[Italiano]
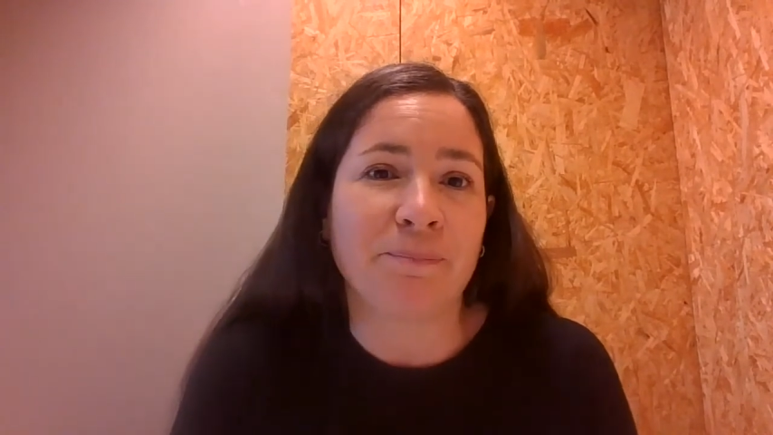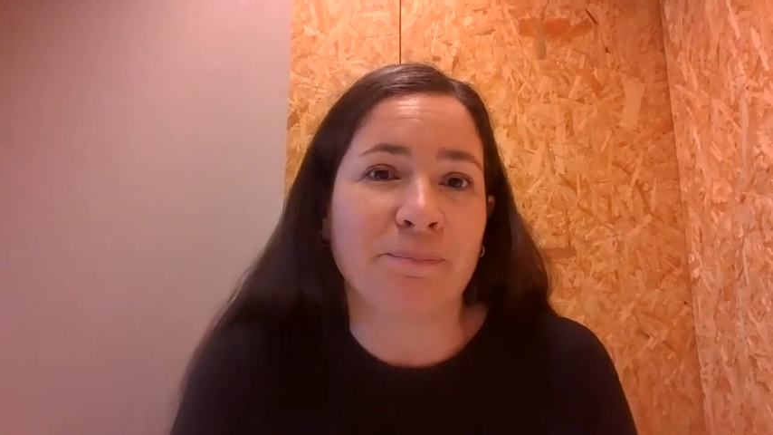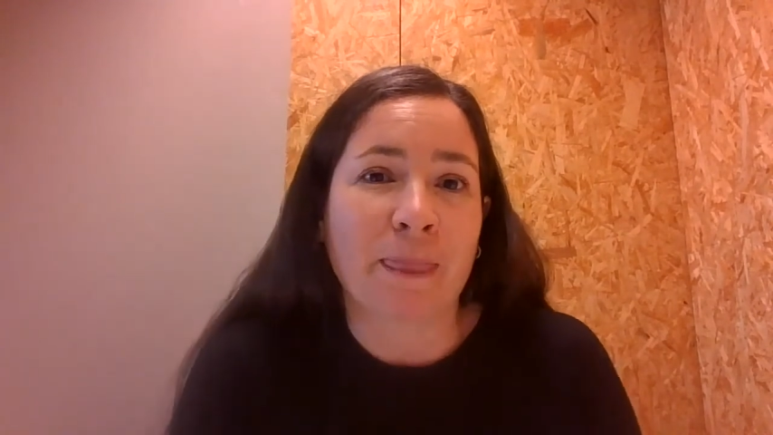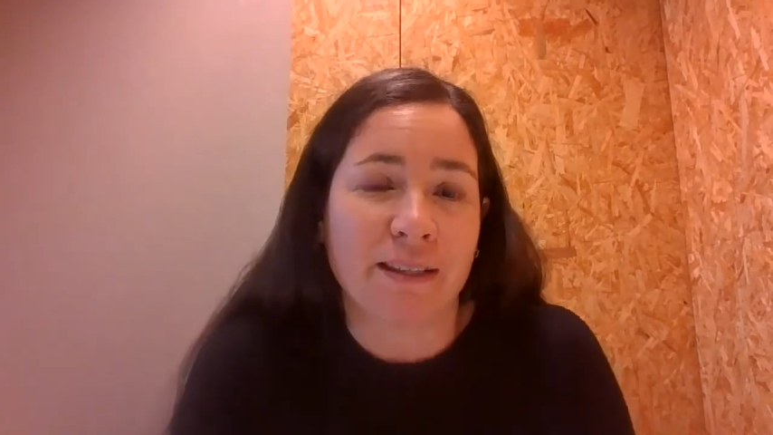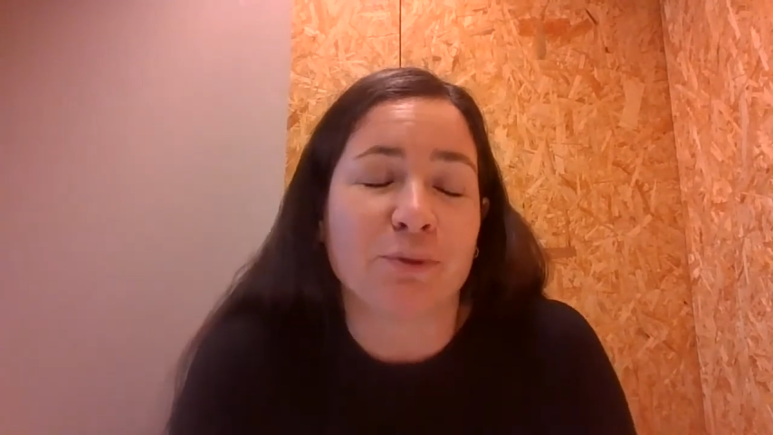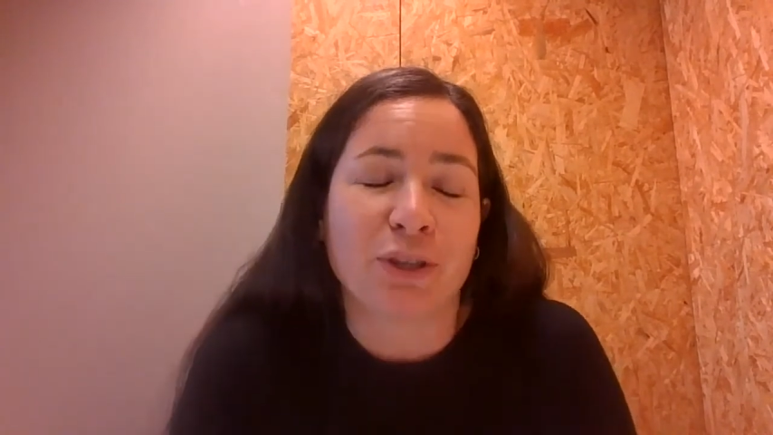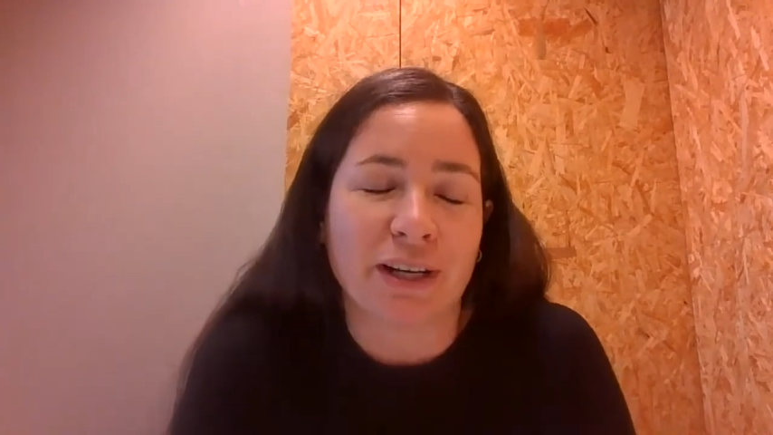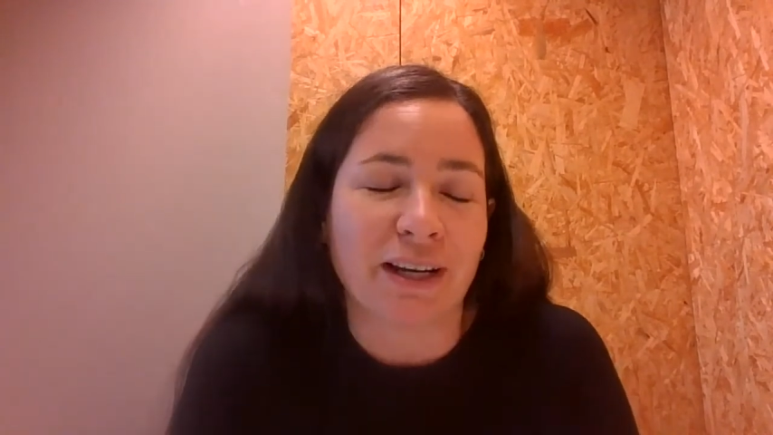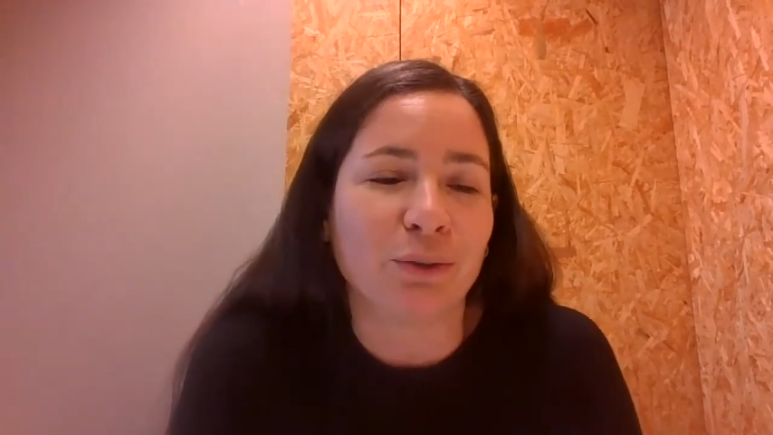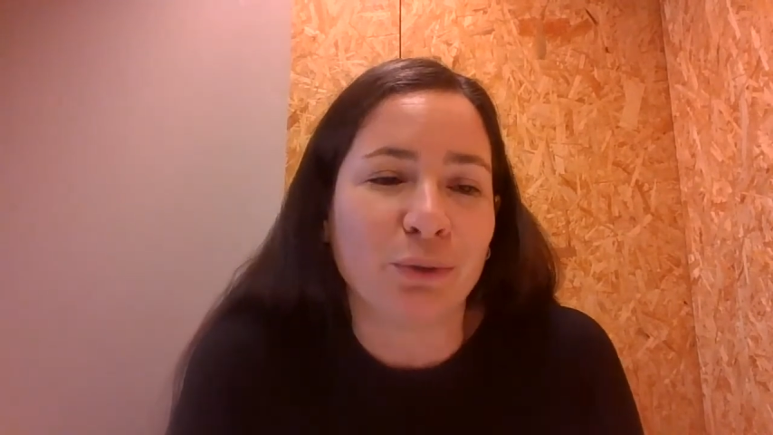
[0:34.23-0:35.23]
e stiamo
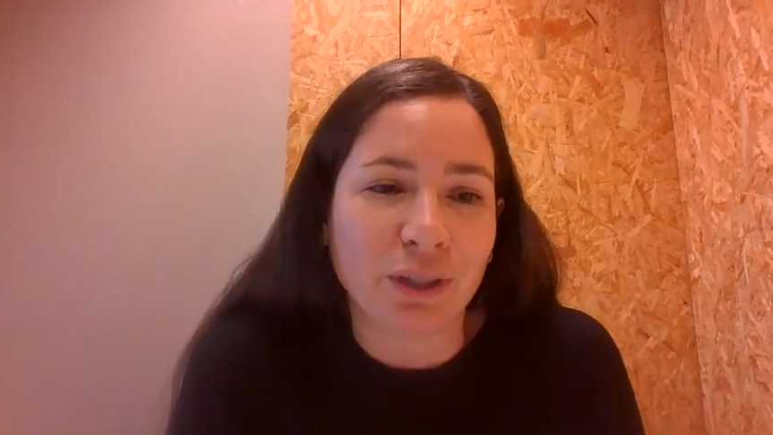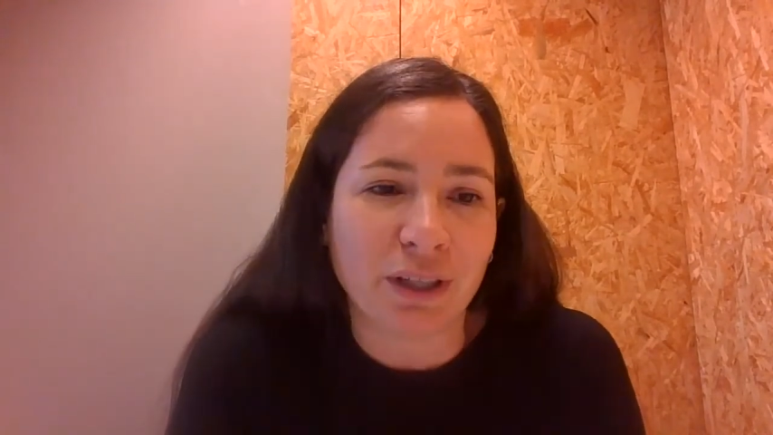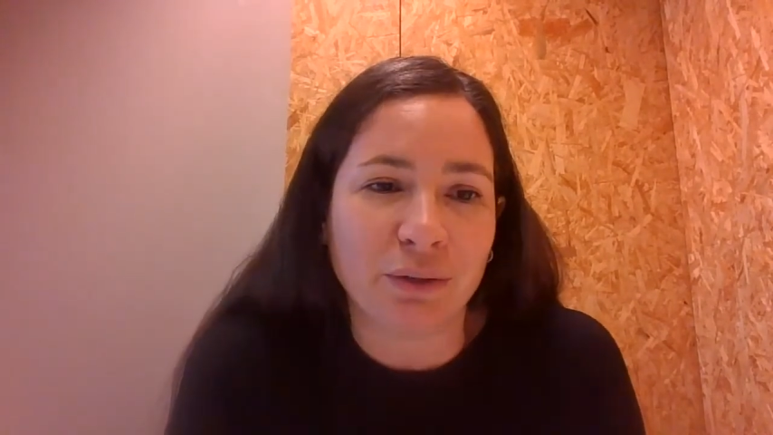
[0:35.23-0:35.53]
cercando di,